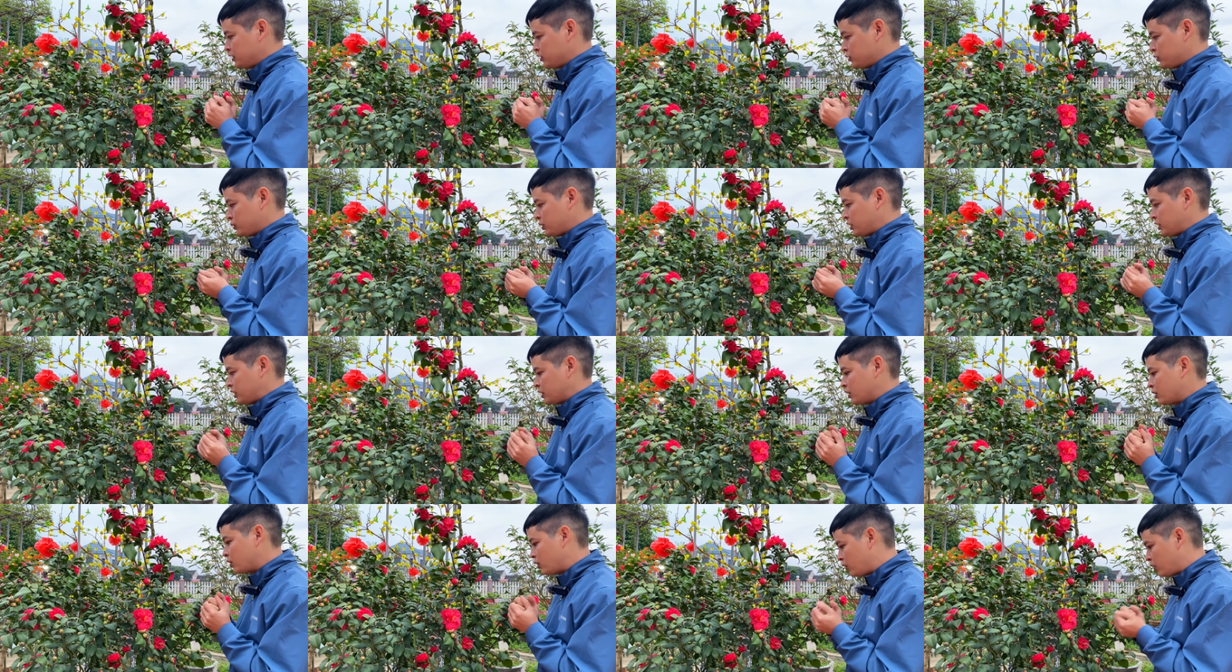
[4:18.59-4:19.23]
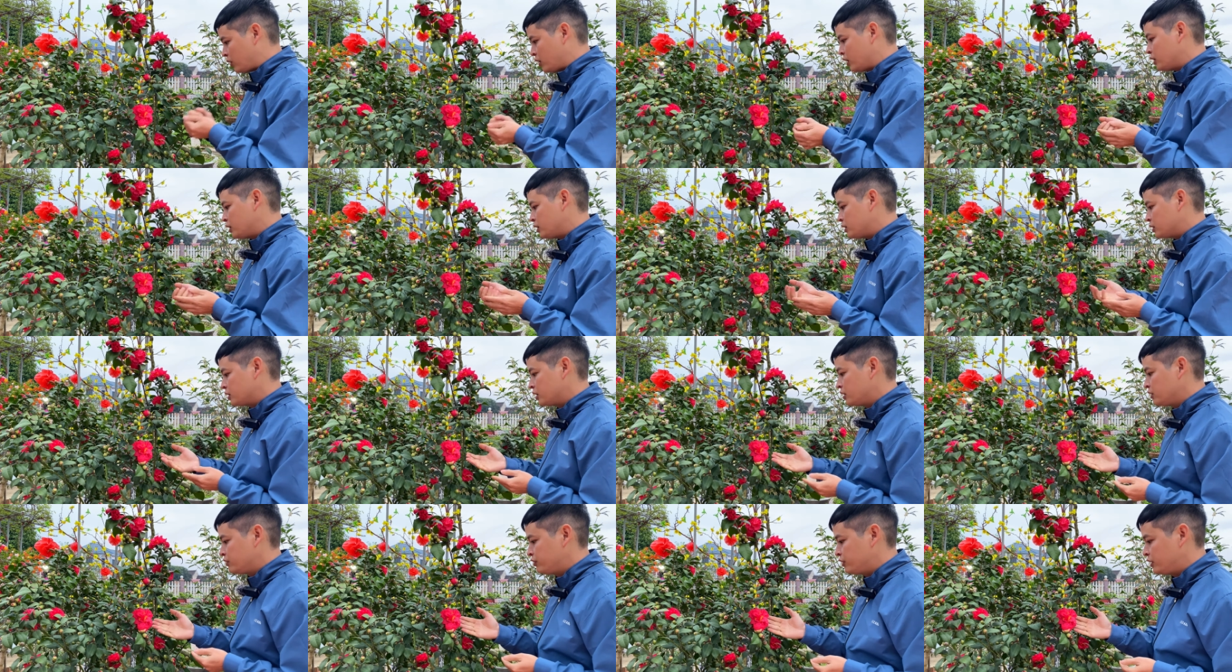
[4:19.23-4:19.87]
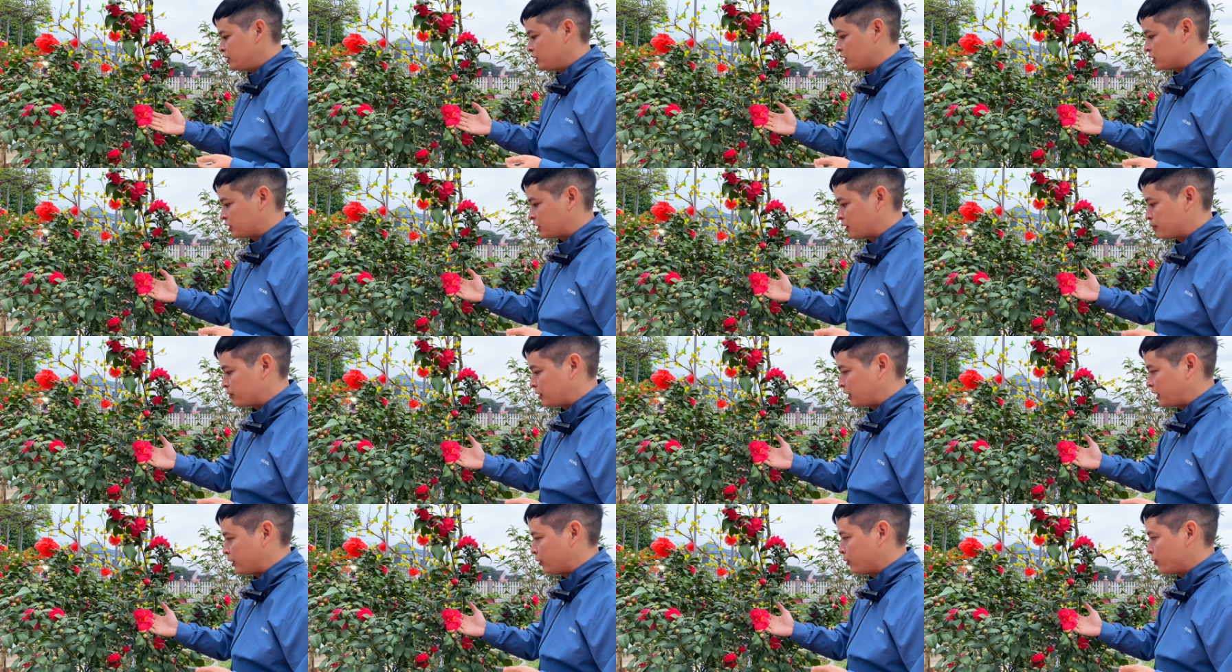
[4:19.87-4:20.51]
Chúng ta có kinh phí ở
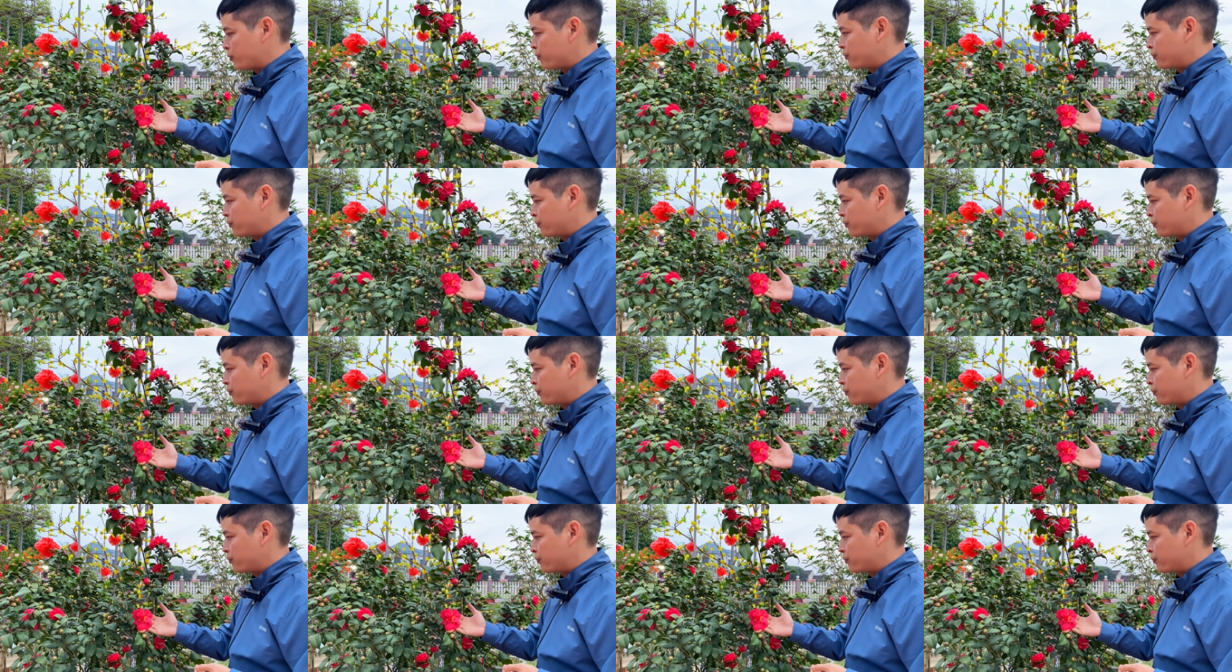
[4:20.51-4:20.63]
tầm nào